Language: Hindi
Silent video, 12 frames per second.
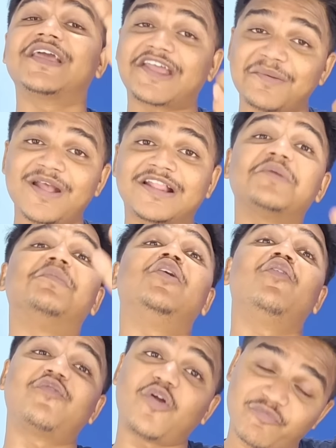में देख के भी आते भले
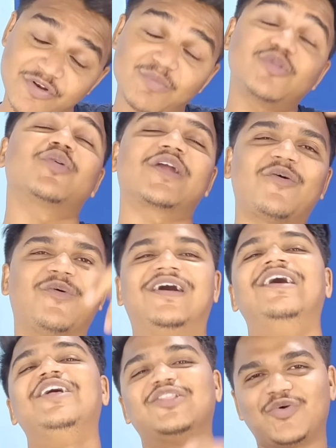वो फ्लॉप फिल्म तो क्या हुआ
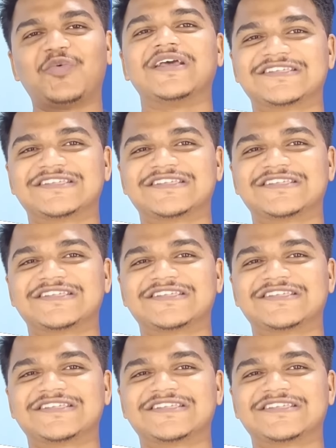तो